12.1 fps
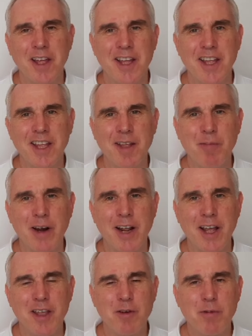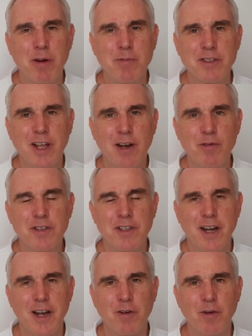Y para ello vamos a
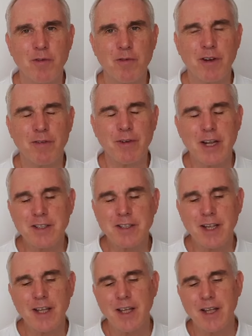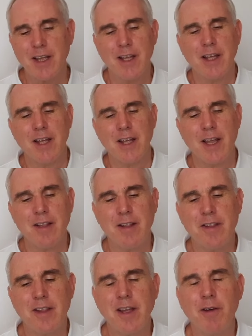ilustrar con una frase que
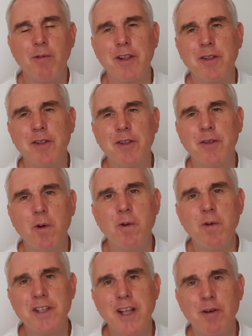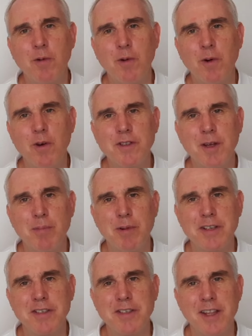dice cuando un obstáculo se
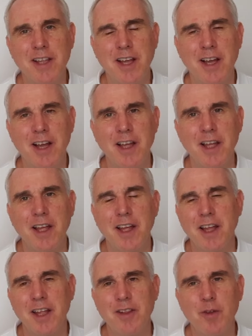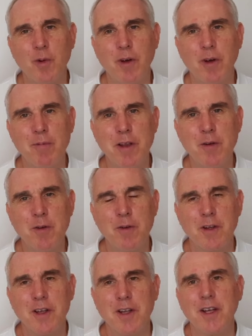presenta en tu camino,
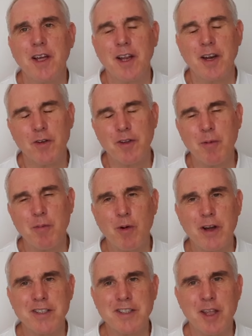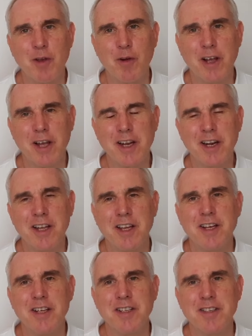no te pongas a llorar,
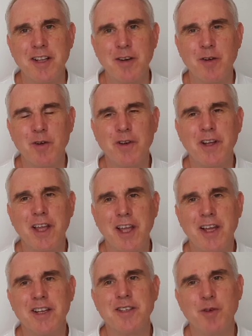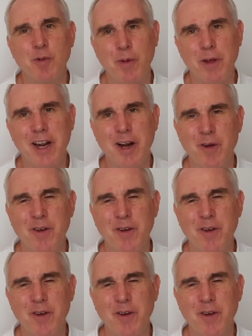sino que supéralo.